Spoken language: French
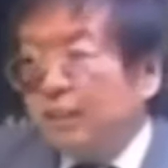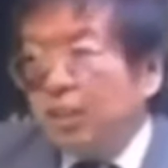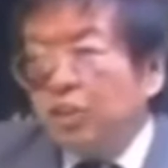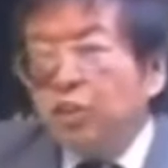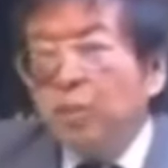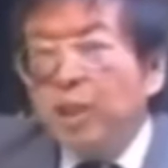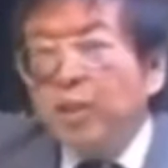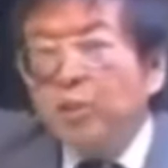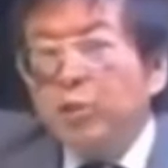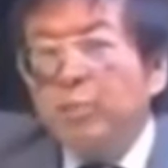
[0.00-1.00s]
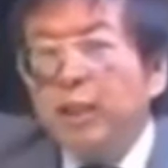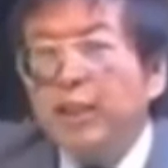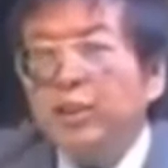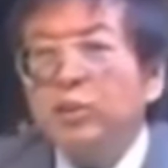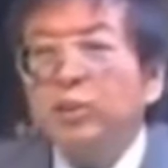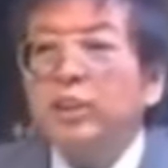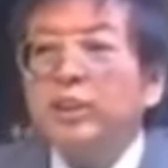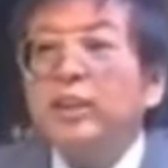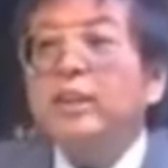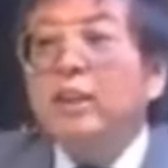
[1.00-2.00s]
transformé ensuite par les grandes
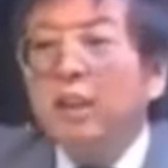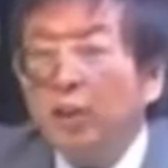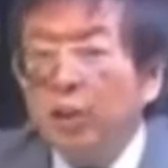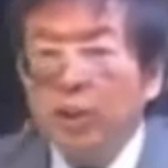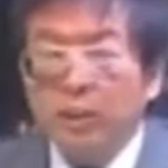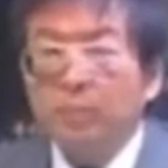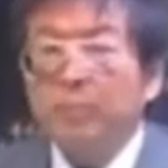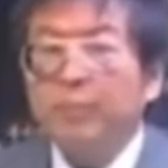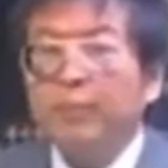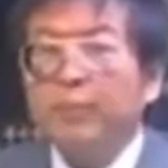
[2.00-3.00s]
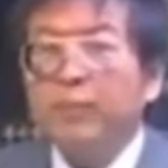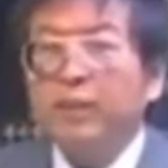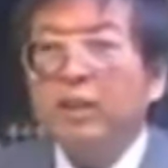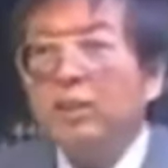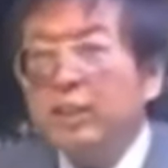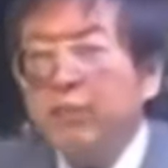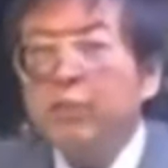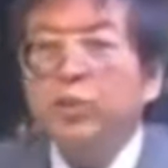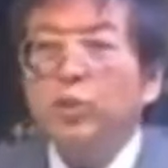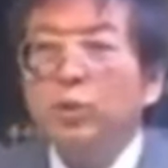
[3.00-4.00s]
sociétés en Europe en
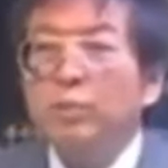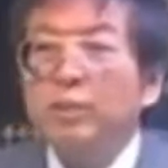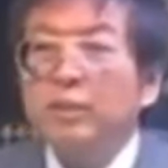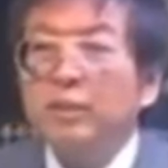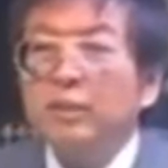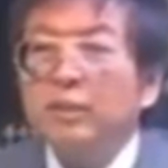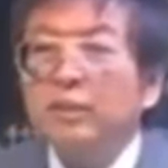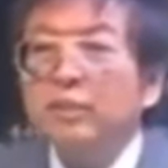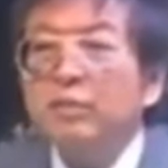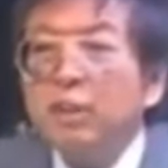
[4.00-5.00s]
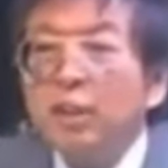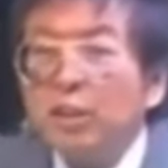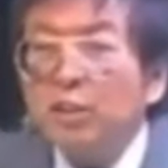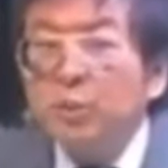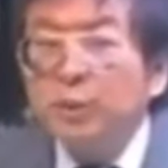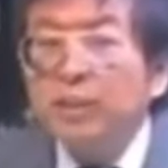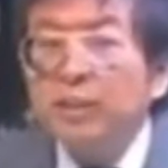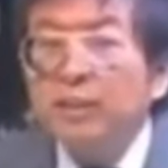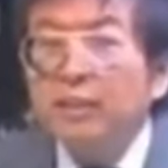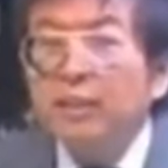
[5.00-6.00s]
café soluble, se vend ensuite
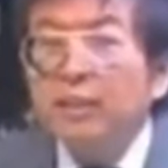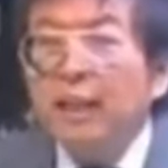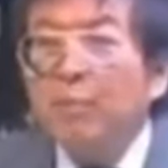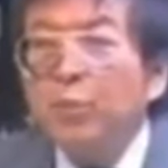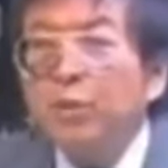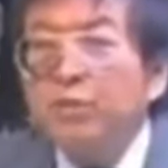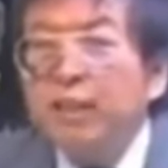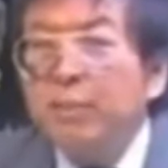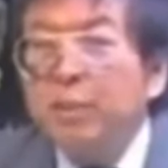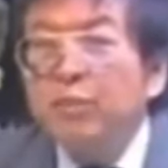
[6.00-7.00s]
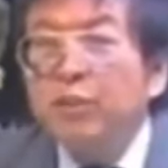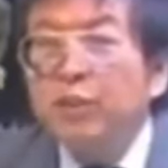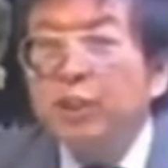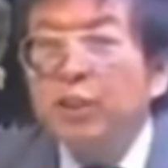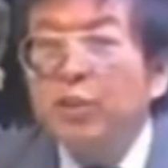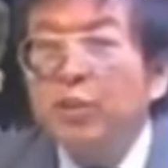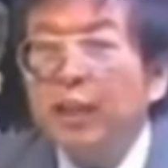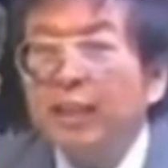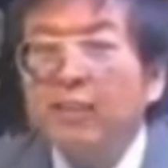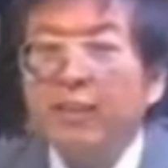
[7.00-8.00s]
à plus de 20 000 francs le kilo
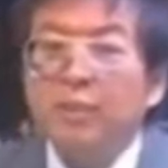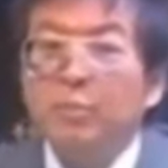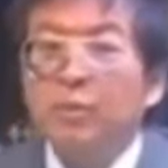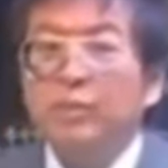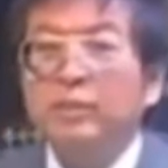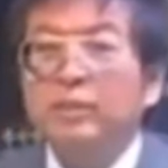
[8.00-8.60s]
à travers le monde.